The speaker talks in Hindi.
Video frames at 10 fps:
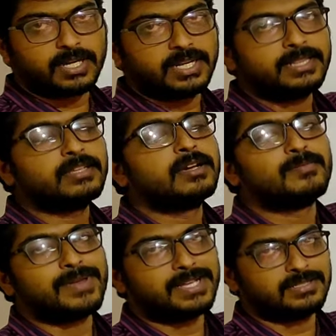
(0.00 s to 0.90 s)
का लेंथ
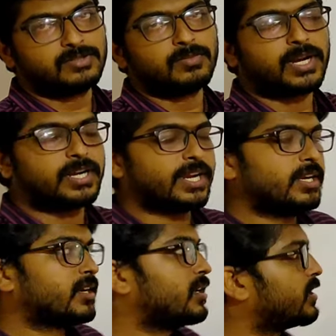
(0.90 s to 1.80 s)
प्लस तुम्हारा
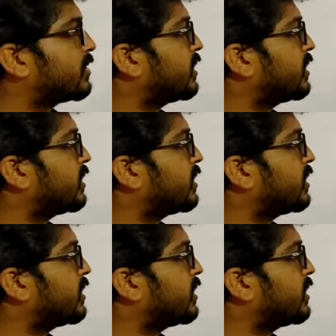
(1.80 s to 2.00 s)
ट्रेन का लेंथ